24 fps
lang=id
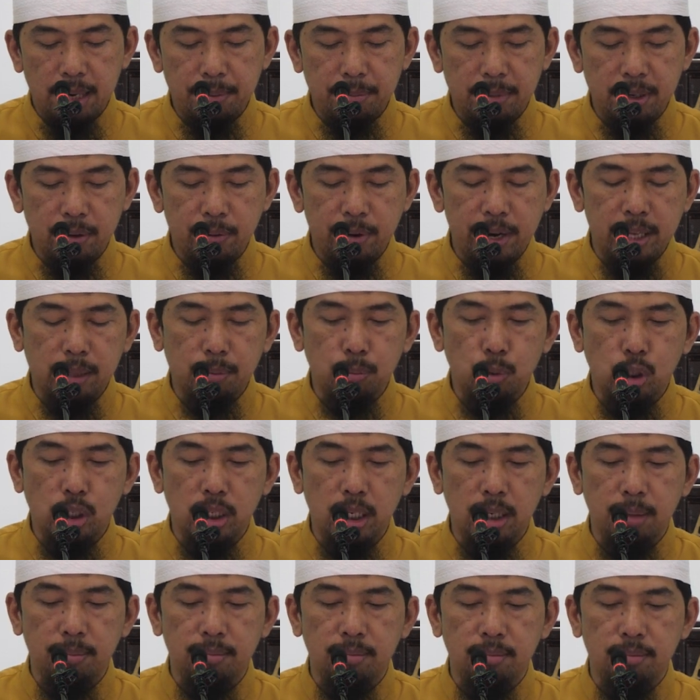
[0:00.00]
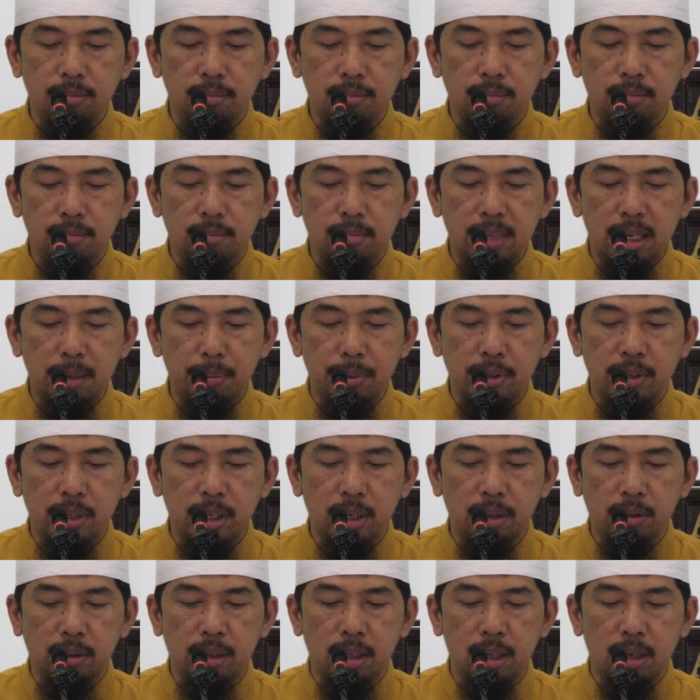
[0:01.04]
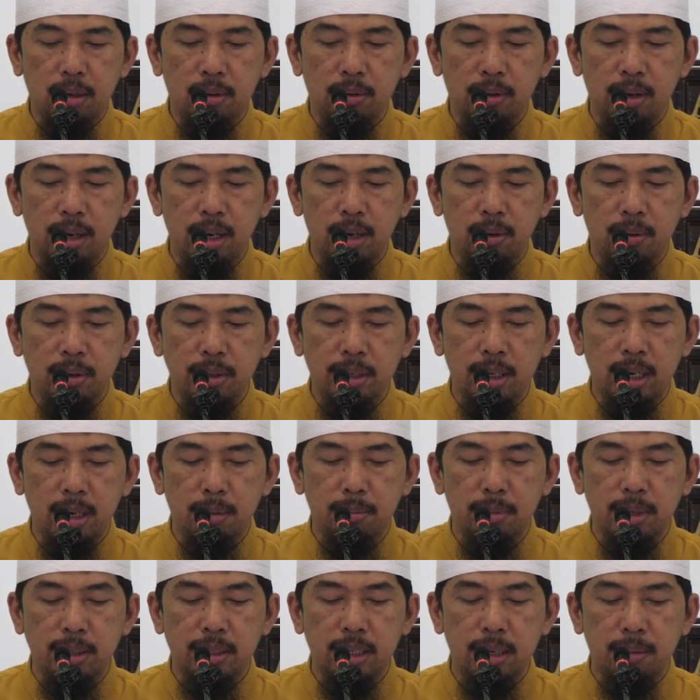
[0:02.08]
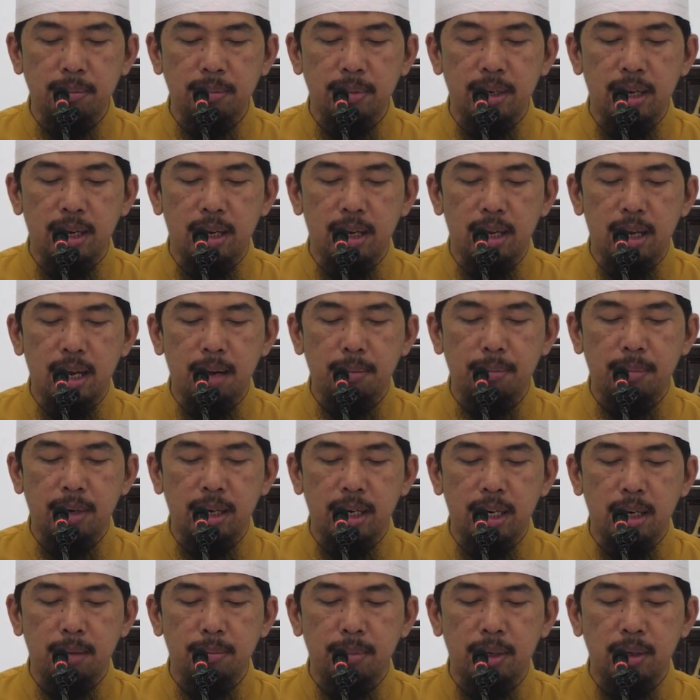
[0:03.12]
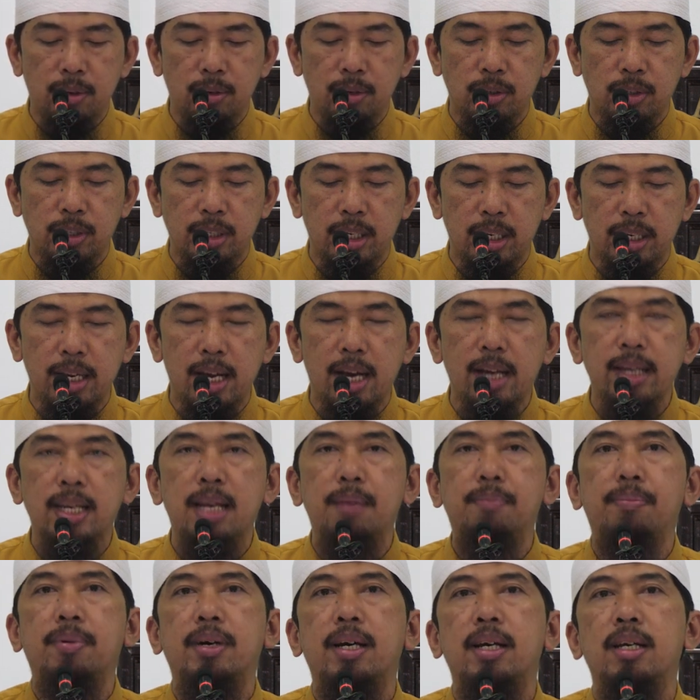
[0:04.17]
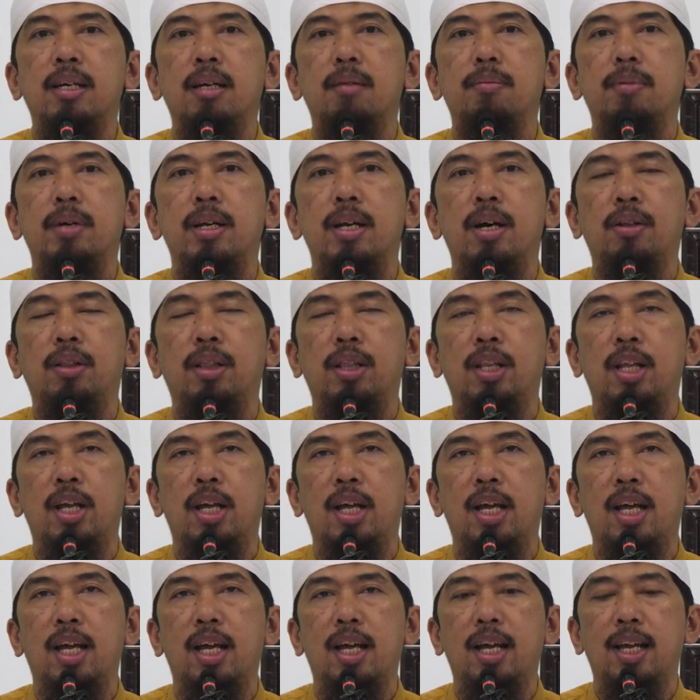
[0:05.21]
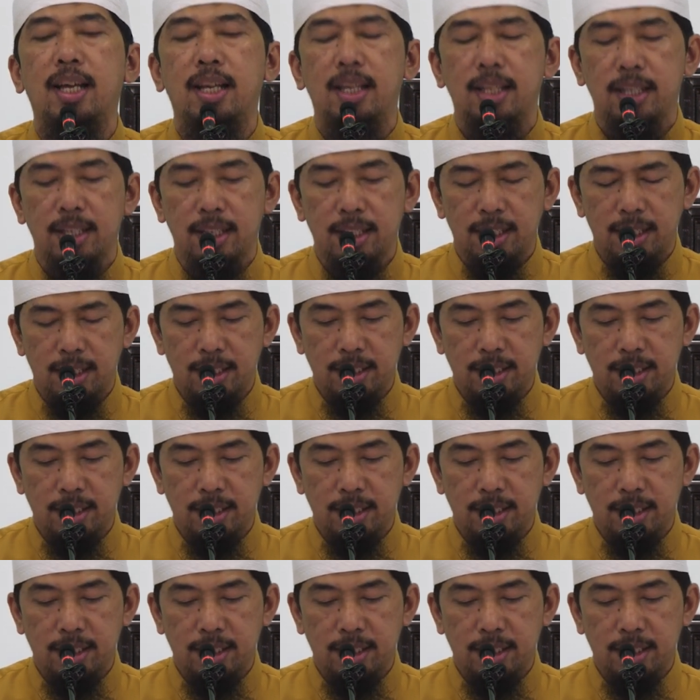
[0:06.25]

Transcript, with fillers: Dalam riwayat Muslim, Nabi Shallallahu Alaihi Wasallam bersabda, amalan manusia dihadapkan kepada Allah